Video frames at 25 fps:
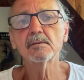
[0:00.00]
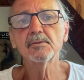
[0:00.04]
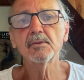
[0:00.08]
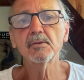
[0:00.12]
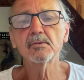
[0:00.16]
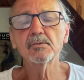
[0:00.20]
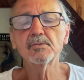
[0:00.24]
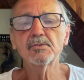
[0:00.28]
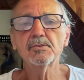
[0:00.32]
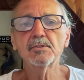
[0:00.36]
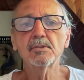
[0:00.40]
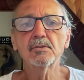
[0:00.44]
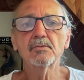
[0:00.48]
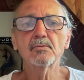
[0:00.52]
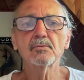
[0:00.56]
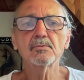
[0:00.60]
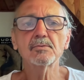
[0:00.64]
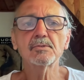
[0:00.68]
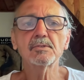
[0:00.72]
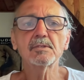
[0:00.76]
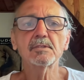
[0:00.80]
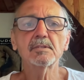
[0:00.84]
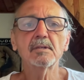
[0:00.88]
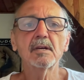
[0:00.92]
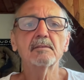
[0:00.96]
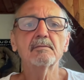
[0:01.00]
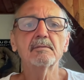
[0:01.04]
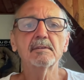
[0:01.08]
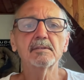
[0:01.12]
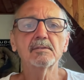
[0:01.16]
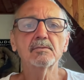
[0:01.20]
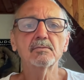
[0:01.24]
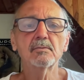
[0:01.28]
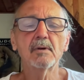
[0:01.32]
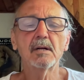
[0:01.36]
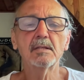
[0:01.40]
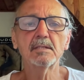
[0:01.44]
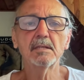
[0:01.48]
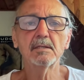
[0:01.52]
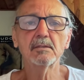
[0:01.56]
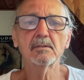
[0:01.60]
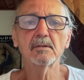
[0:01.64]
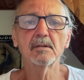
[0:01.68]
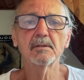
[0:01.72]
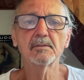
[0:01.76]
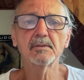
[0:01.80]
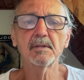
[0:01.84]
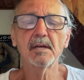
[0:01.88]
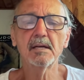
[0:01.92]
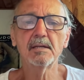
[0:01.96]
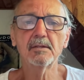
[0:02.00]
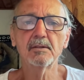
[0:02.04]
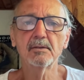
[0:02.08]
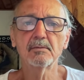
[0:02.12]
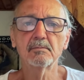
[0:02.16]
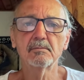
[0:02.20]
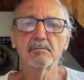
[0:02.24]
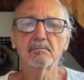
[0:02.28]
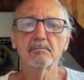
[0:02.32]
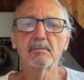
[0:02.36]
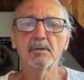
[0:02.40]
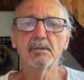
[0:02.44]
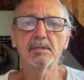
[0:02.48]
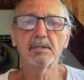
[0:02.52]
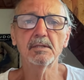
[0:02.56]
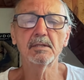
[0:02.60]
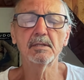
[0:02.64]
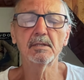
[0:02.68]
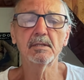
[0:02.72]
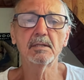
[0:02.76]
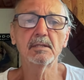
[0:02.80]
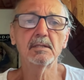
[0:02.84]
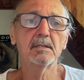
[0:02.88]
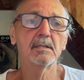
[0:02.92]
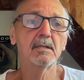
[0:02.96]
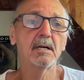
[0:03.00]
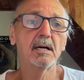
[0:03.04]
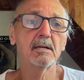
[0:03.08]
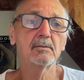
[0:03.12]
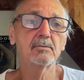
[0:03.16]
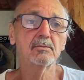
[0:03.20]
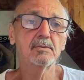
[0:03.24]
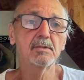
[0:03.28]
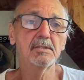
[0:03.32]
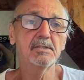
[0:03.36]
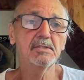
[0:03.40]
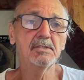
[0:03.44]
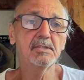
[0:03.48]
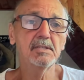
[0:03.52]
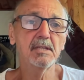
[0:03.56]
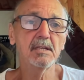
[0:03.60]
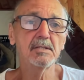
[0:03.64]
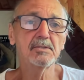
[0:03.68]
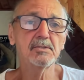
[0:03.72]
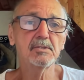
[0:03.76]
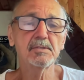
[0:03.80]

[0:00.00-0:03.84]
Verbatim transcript: To ci, którzy ewentualnie oglądają moje audycje,